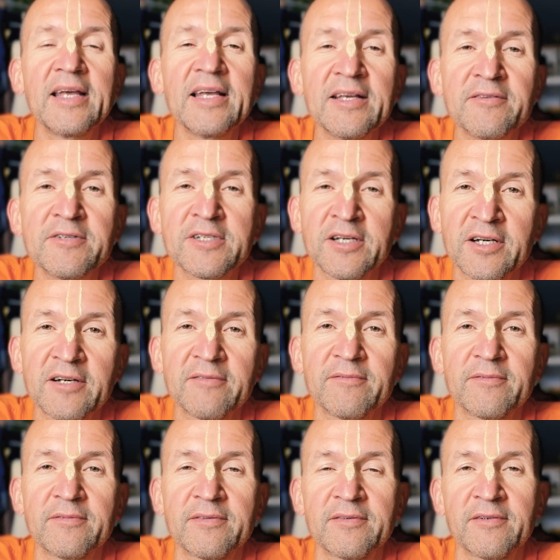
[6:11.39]
и всех
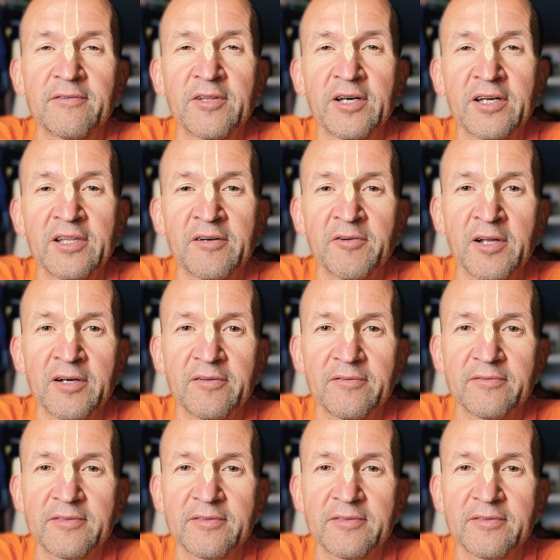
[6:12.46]
вдохновлял